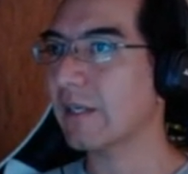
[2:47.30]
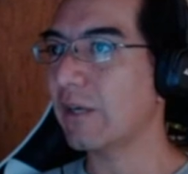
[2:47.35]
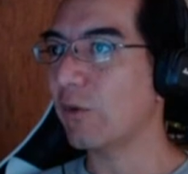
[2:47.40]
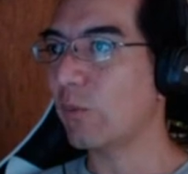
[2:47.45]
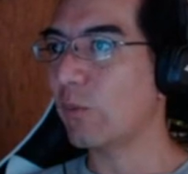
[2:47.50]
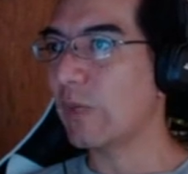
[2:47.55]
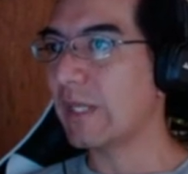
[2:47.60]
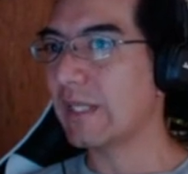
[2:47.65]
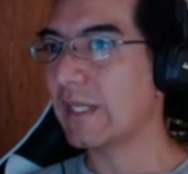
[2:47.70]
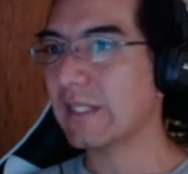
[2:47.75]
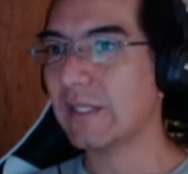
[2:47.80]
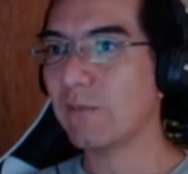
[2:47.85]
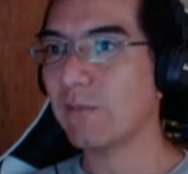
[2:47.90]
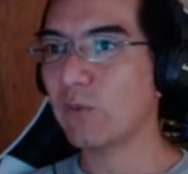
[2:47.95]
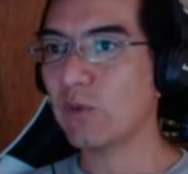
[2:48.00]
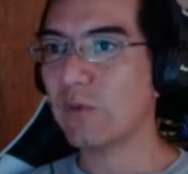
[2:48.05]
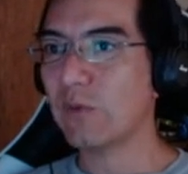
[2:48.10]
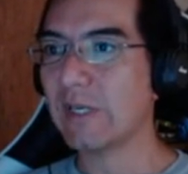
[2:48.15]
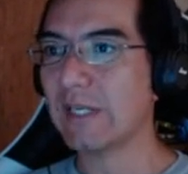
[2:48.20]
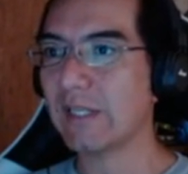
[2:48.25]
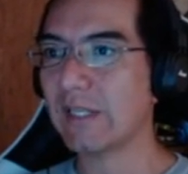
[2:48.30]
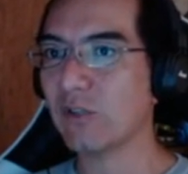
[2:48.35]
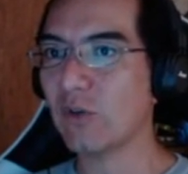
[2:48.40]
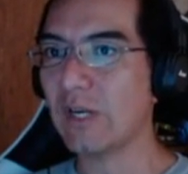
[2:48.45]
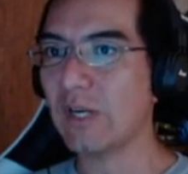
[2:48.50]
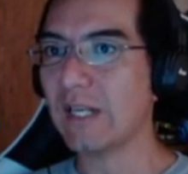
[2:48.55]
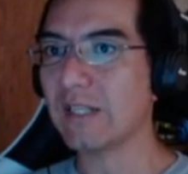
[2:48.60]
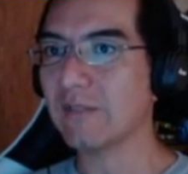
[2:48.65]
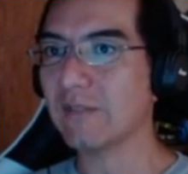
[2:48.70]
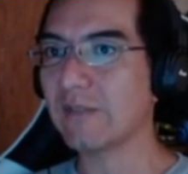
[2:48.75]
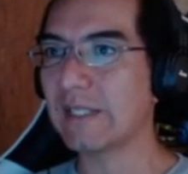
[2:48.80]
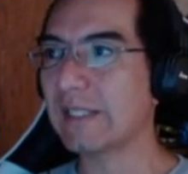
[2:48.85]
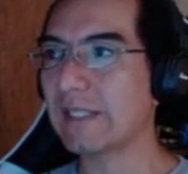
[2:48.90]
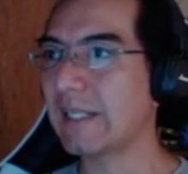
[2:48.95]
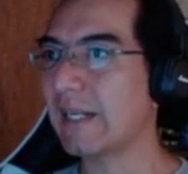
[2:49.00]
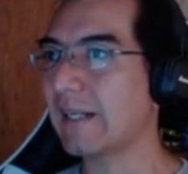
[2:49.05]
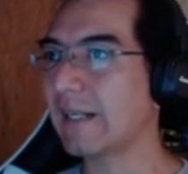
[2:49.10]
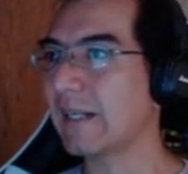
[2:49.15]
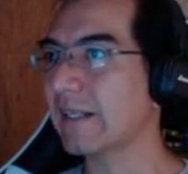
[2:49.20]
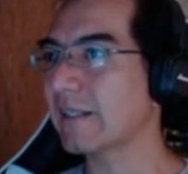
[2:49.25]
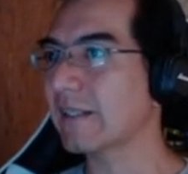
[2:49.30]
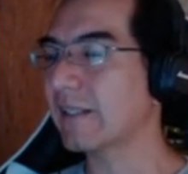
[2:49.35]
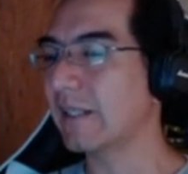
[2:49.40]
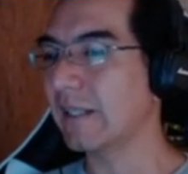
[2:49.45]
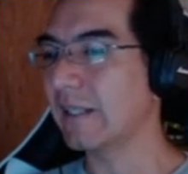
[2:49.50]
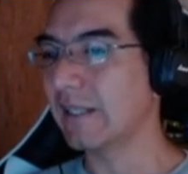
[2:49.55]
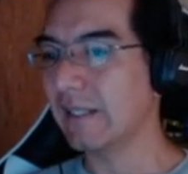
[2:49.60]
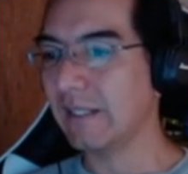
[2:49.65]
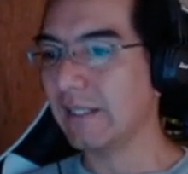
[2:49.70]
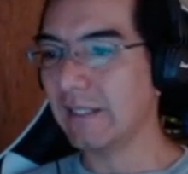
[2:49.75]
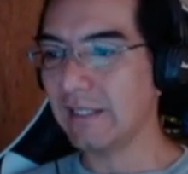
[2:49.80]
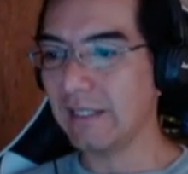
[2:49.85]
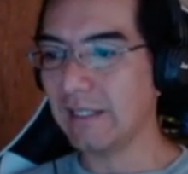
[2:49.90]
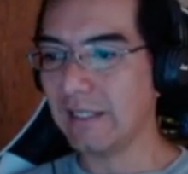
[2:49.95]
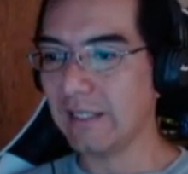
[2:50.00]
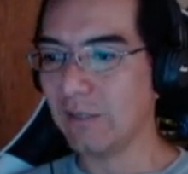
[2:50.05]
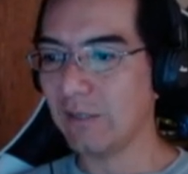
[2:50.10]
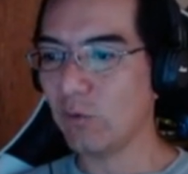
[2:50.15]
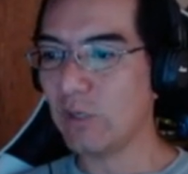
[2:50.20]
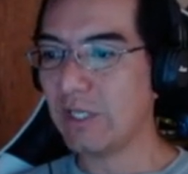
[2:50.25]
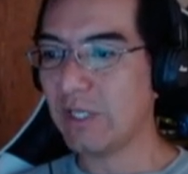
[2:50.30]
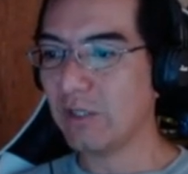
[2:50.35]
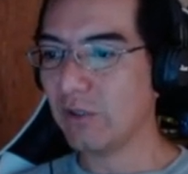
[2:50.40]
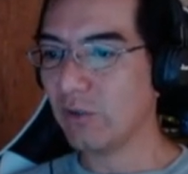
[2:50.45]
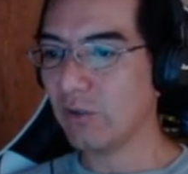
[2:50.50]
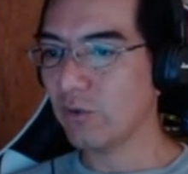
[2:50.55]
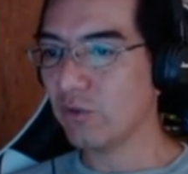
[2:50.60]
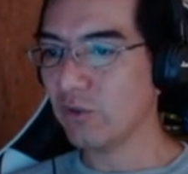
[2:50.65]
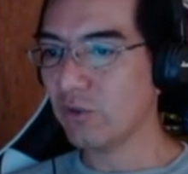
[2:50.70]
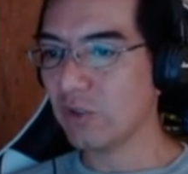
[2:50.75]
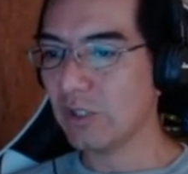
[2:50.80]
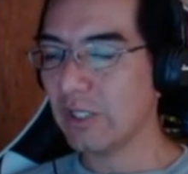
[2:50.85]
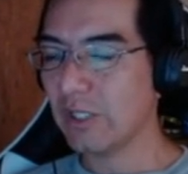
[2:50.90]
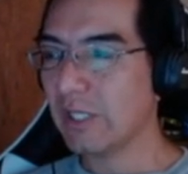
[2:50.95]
obedece muy bien a todas las ventanas de, de Windows.